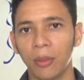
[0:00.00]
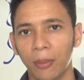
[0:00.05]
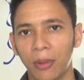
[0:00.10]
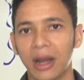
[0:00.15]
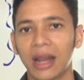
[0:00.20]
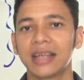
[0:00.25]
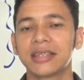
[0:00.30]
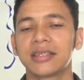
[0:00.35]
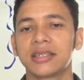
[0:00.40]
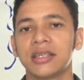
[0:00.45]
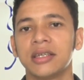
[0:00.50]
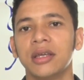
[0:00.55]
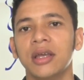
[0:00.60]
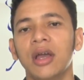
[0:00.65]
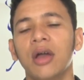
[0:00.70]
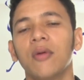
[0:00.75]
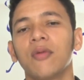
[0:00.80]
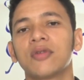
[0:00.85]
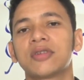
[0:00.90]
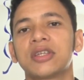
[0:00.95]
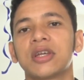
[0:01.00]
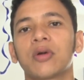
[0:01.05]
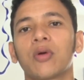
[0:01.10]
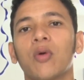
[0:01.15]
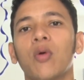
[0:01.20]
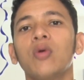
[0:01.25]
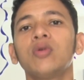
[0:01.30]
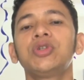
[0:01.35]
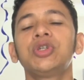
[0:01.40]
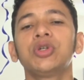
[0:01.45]
para assim você
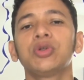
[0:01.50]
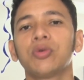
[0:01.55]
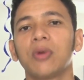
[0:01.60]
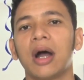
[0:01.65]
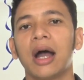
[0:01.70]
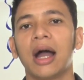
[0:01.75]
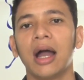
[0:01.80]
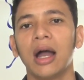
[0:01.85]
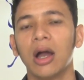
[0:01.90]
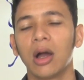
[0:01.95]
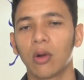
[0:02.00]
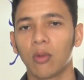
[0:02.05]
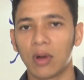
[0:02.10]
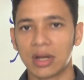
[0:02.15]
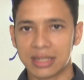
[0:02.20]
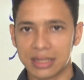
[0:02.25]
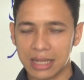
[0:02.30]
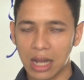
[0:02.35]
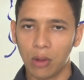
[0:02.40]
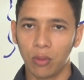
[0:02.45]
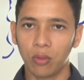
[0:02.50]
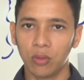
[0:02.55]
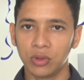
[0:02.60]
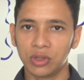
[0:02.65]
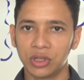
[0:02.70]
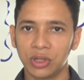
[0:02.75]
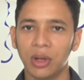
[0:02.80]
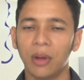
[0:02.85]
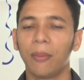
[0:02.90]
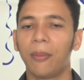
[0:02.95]
continuar com a
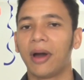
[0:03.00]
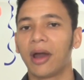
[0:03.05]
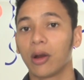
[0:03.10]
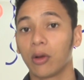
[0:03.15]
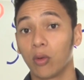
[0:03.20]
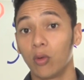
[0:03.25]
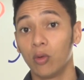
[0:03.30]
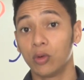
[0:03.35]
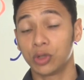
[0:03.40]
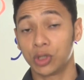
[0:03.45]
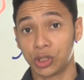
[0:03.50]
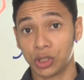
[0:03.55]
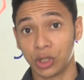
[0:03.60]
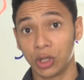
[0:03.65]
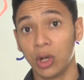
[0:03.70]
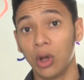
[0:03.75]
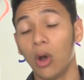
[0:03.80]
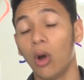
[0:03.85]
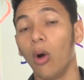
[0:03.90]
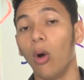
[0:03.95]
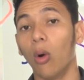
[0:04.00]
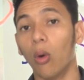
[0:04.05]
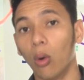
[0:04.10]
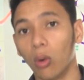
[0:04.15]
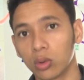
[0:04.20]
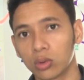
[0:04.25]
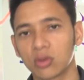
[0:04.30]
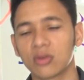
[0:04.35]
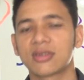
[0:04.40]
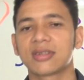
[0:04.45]
saúde para curtir
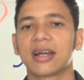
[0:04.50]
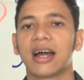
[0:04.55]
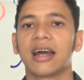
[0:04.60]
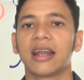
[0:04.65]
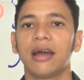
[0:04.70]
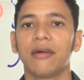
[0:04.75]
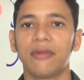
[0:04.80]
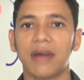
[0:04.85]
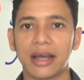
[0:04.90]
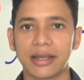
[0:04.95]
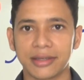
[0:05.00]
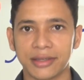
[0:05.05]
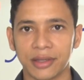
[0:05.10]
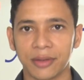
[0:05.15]
outros carnavais